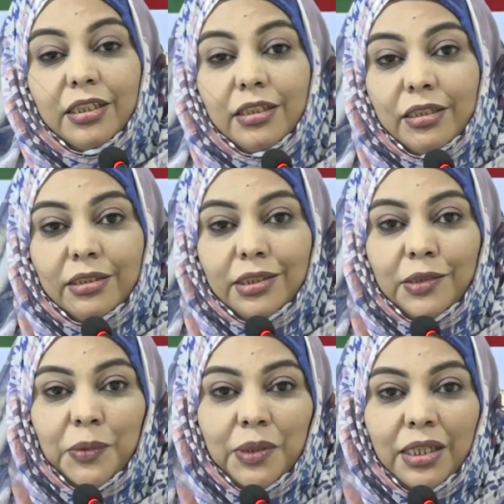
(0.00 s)
آه،
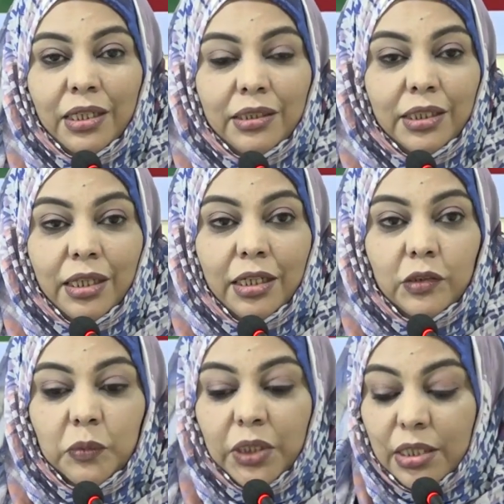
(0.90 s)
نحن هون الآن
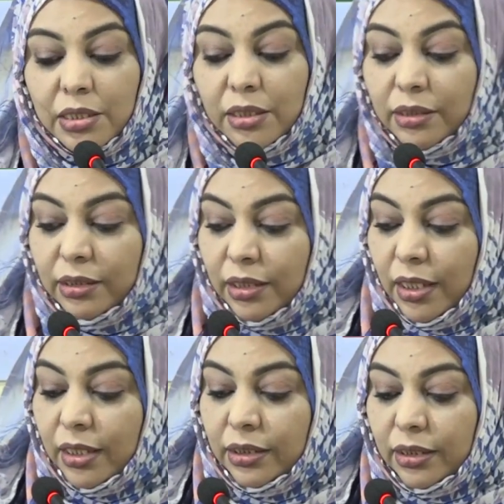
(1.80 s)
نقدم الحصيلة
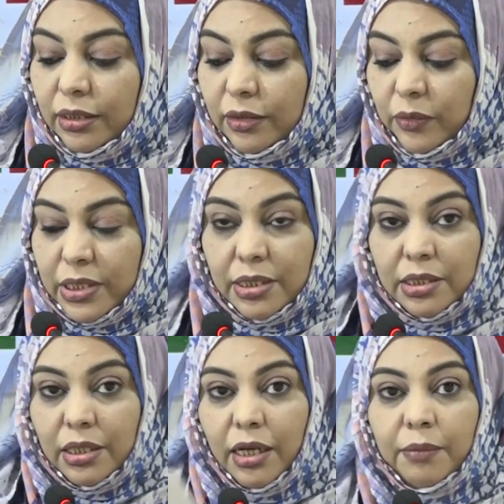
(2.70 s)
النهائية اللي
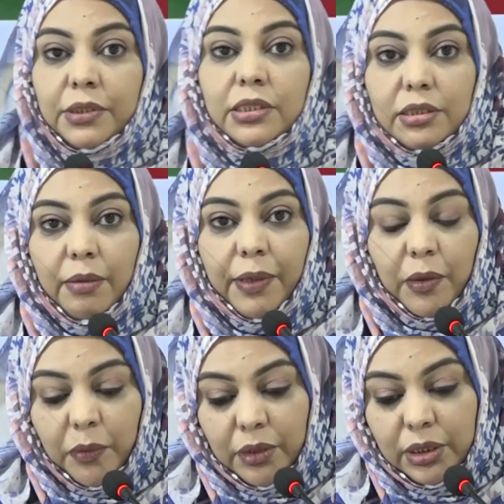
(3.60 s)
وصلت لها حملة
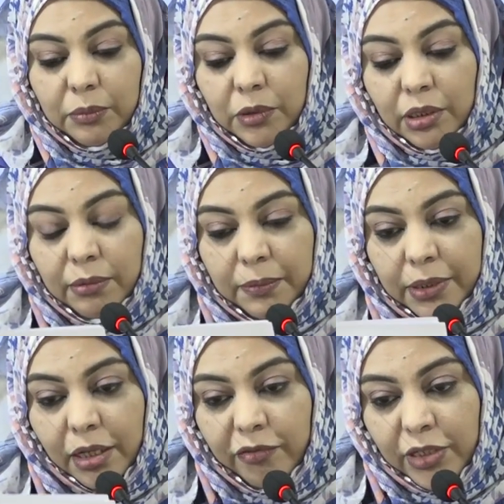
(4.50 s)
التبرع اللي منظمة
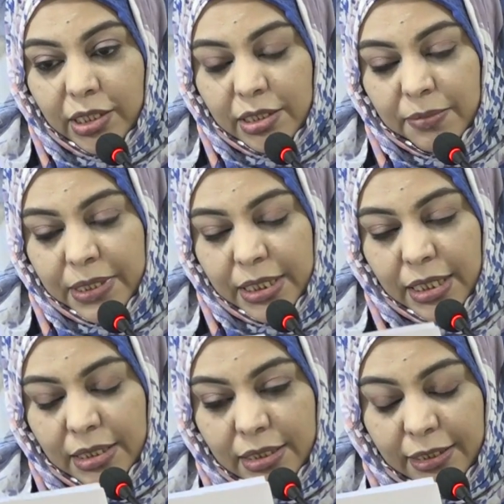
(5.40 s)
من طرف الأحزاب
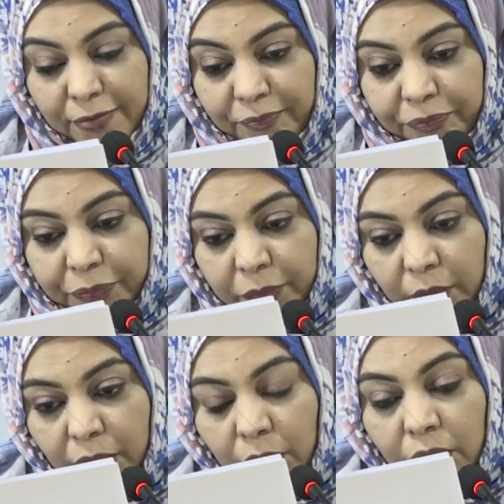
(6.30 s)
السياسية
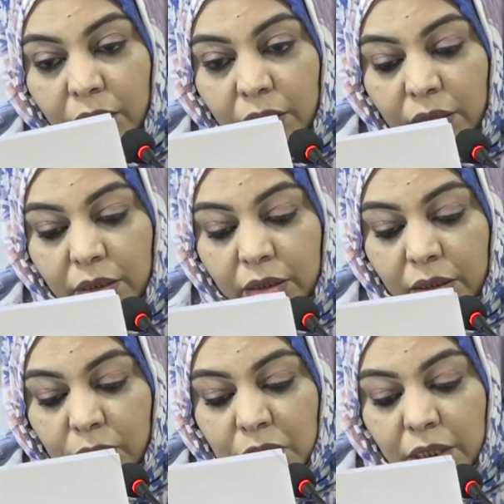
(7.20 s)

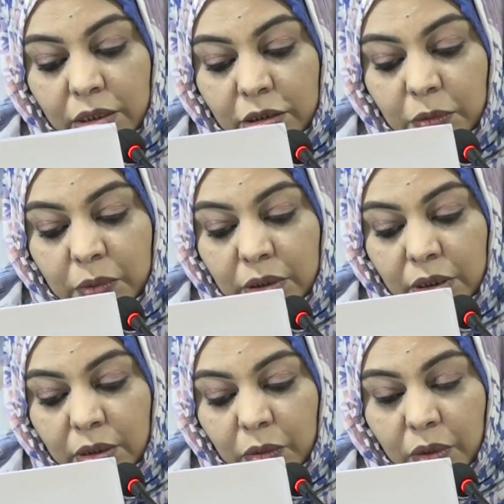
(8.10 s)
آه، وصلنا اليوم
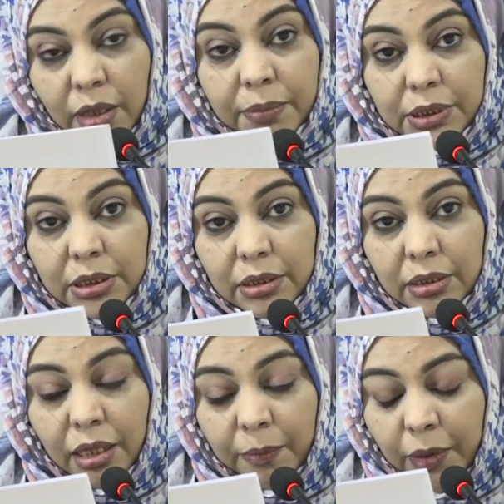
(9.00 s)
لقرابة
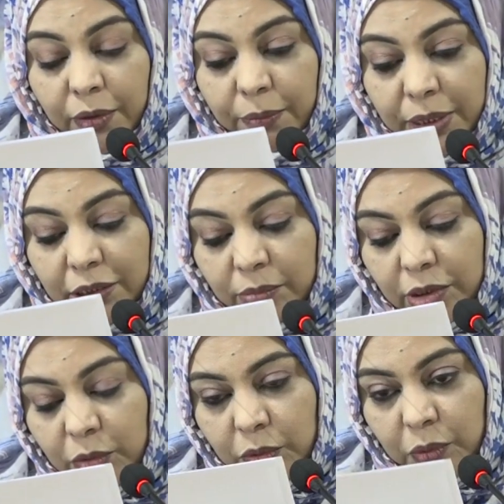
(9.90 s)
84
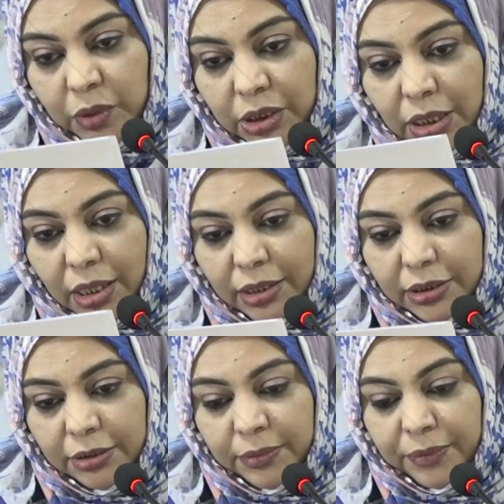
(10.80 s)
مليون أوقية
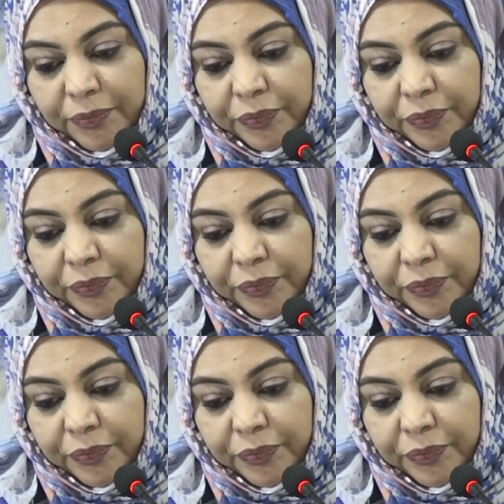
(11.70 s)
قديمة